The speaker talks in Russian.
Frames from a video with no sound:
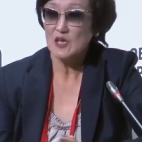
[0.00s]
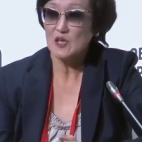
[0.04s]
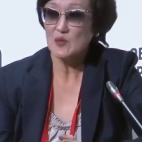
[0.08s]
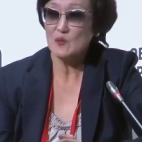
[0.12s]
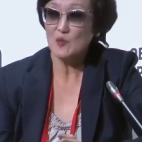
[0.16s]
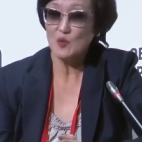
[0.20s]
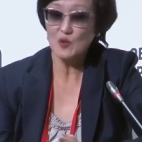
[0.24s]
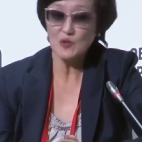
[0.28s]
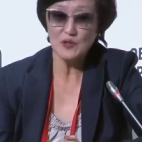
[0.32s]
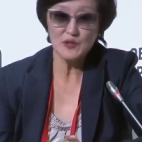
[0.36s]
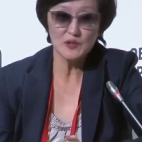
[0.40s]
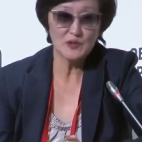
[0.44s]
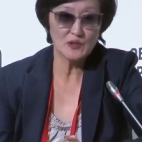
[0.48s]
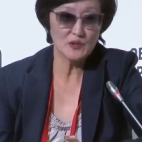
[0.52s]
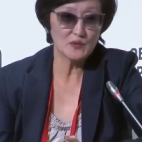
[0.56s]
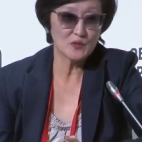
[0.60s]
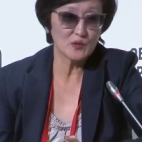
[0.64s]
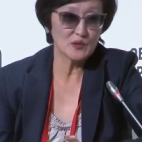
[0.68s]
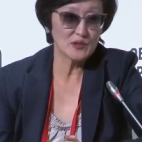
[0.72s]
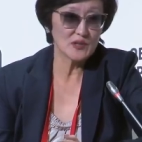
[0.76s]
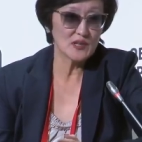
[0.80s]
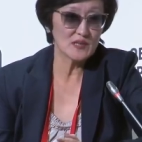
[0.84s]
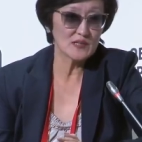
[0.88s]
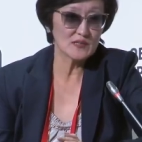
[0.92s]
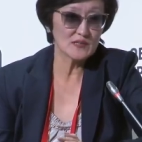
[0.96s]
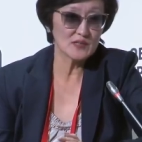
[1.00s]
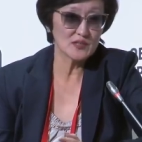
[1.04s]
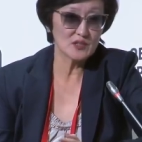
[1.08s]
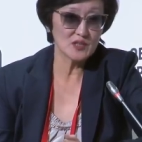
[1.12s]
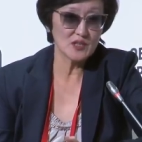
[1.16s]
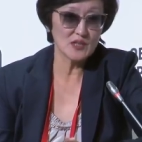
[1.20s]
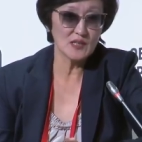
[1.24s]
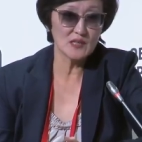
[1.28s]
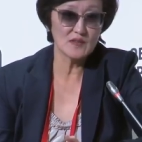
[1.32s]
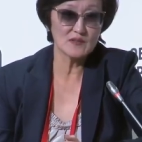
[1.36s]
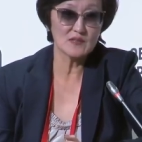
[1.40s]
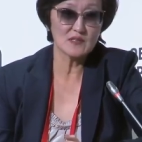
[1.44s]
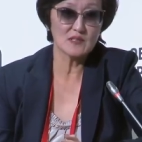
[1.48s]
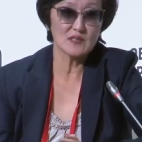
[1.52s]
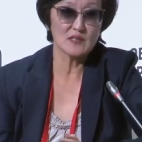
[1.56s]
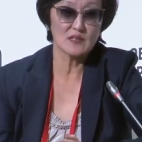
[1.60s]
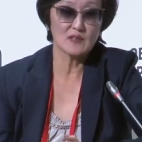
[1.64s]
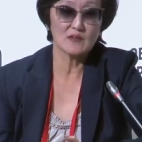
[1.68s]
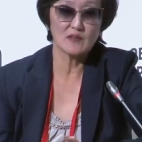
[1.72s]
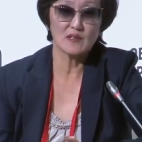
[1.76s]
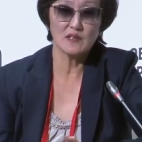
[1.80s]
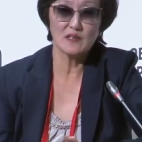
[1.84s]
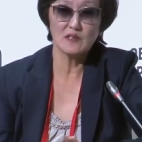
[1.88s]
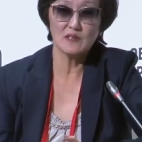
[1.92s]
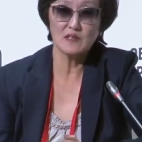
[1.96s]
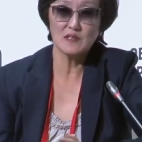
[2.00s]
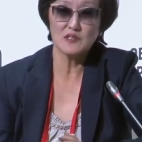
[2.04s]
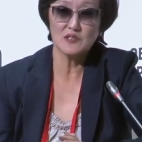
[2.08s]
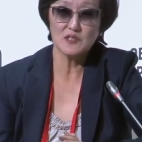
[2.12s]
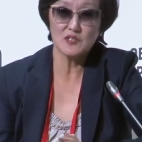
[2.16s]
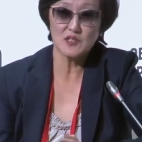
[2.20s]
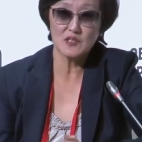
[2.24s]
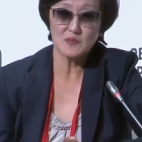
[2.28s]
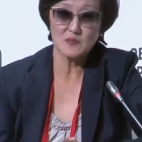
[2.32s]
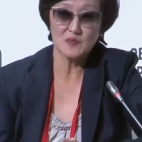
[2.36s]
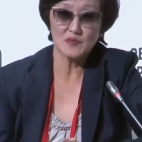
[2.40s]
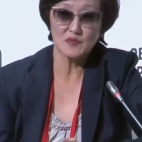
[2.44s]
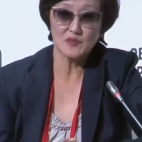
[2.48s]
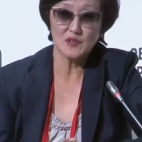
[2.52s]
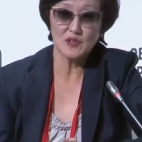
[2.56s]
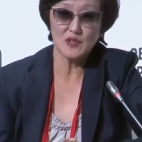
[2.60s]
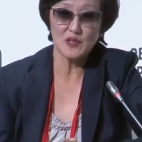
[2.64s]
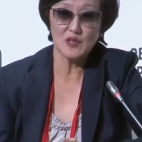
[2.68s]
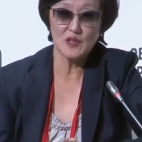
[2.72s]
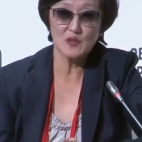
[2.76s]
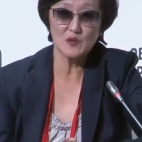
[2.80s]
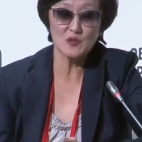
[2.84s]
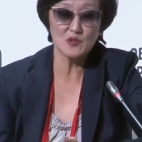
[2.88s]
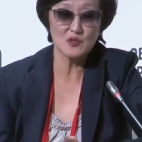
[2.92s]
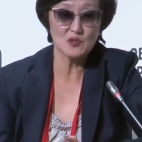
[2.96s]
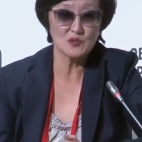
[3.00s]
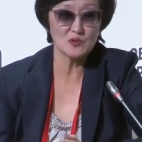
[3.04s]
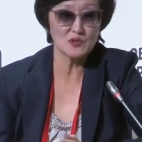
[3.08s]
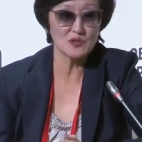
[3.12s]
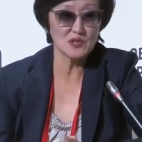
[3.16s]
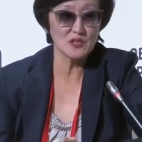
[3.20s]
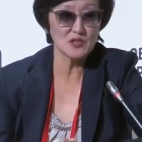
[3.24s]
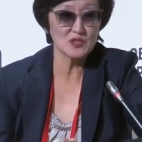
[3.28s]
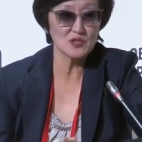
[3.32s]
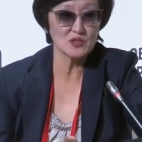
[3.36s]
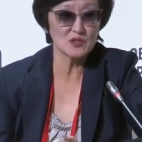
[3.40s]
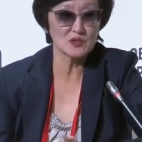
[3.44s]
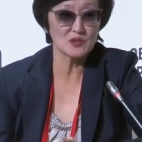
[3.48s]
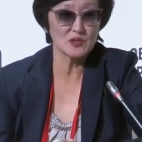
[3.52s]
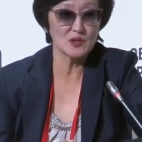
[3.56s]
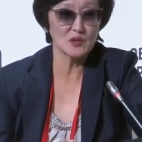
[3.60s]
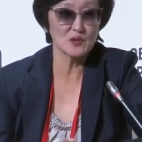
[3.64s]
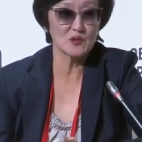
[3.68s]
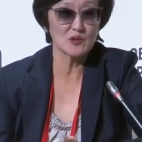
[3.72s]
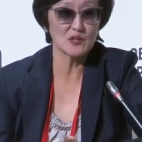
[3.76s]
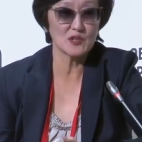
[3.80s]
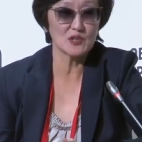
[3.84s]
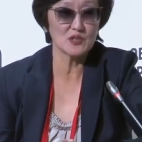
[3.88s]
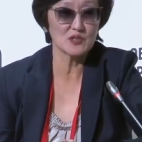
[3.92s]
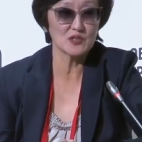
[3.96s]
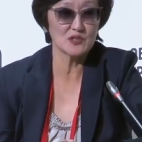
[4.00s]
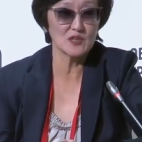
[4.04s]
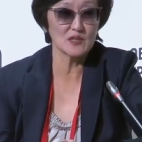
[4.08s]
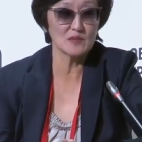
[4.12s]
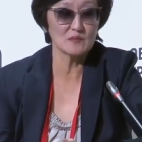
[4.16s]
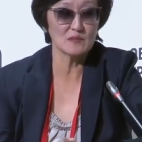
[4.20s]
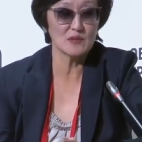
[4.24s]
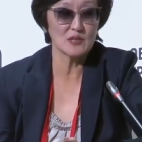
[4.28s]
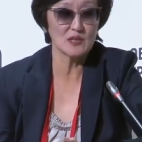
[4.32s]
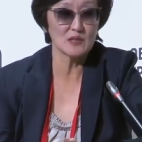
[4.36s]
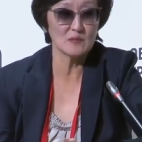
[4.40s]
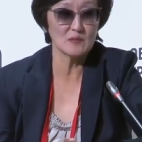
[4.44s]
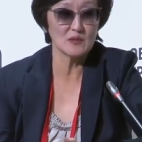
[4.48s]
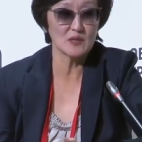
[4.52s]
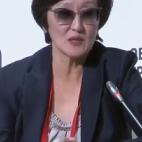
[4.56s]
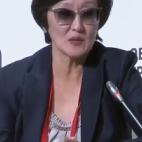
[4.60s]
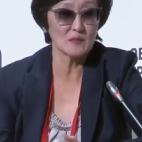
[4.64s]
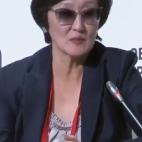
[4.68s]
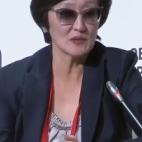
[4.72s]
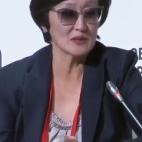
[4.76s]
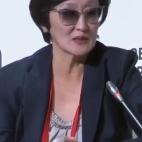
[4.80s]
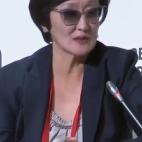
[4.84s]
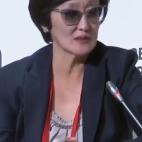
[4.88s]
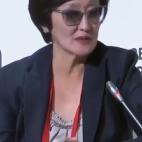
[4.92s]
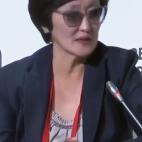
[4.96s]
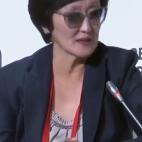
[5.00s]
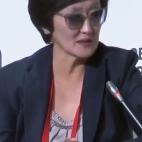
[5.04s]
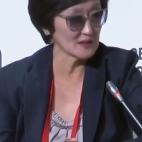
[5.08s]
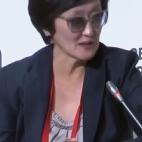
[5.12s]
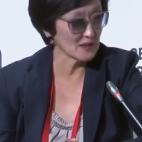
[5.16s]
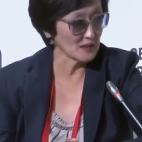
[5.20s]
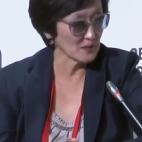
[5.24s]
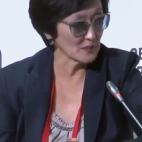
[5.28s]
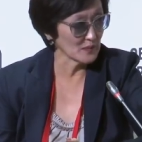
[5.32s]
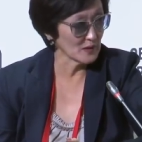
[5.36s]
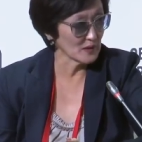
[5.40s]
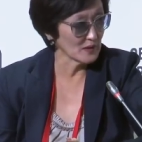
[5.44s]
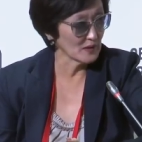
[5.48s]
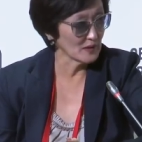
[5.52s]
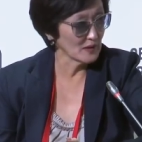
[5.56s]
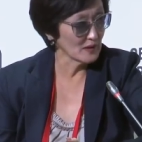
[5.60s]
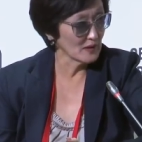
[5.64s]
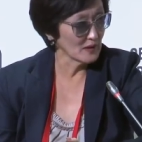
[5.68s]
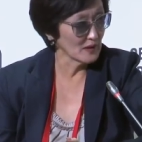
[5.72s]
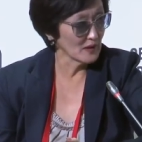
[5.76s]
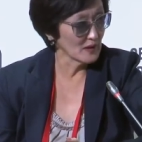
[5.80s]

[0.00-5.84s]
и более того, я изначально всегда говорила и сейчас повторяю, что я считаю горожан моими работодателями